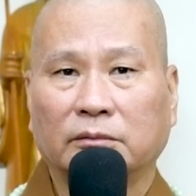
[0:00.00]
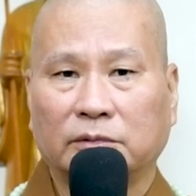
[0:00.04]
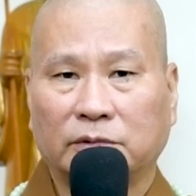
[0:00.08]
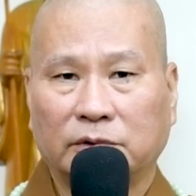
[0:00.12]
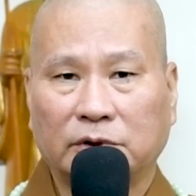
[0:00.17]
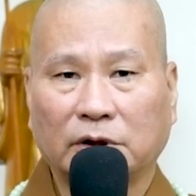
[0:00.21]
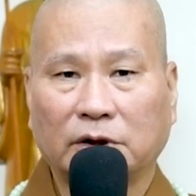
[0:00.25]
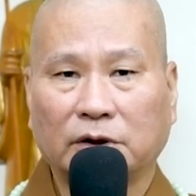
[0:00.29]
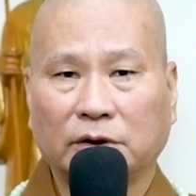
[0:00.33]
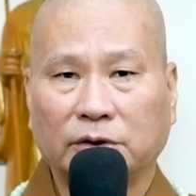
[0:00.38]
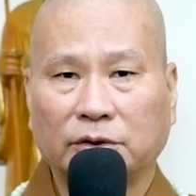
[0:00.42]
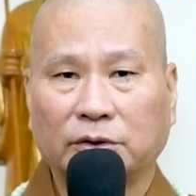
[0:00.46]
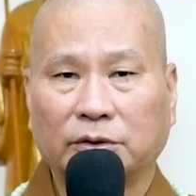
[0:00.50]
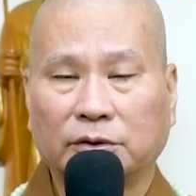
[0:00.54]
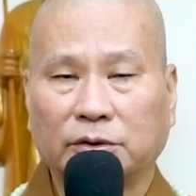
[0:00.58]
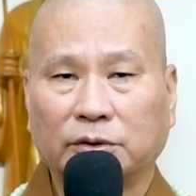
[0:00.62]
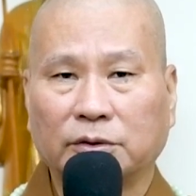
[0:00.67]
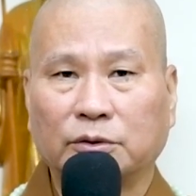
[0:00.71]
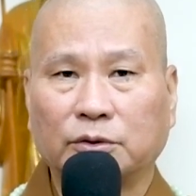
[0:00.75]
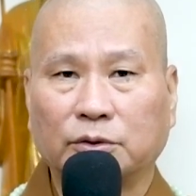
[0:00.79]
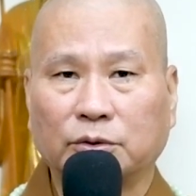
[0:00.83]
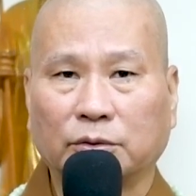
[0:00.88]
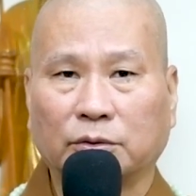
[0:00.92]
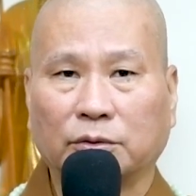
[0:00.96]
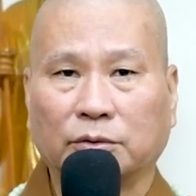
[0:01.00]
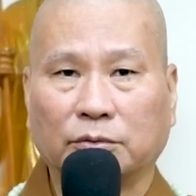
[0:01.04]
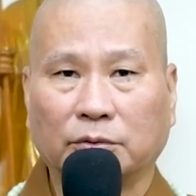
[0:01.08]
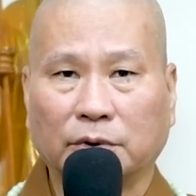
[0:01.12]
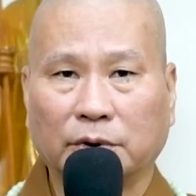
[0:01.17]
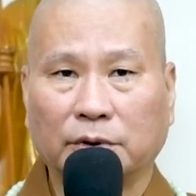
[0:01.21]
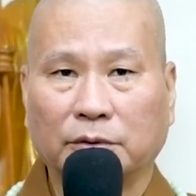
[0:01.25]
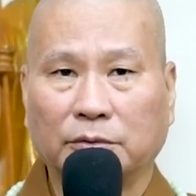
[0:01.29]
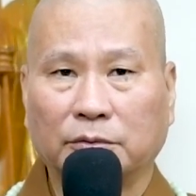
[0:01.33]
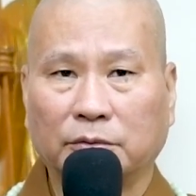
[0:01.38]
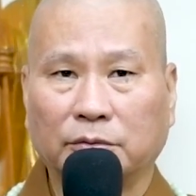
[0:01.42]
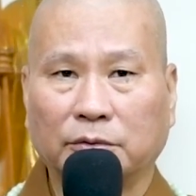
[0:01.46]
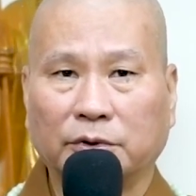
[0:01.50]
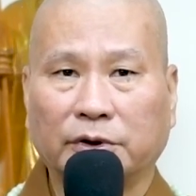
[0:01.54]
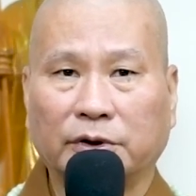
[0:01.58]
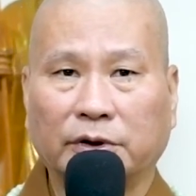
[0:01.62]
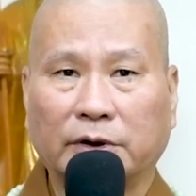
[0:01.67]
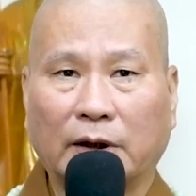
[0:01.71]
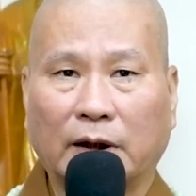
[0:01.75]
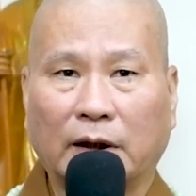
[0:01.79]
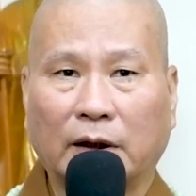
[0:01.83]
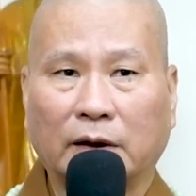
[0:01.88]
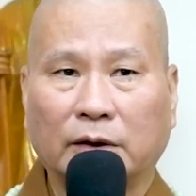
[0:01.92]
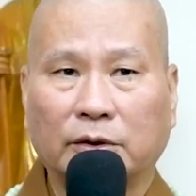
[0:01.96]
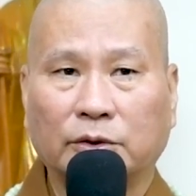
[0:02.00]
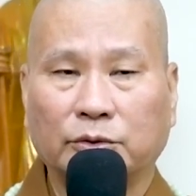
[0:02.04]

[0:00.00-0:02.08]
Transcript: 这个就是作为无益了。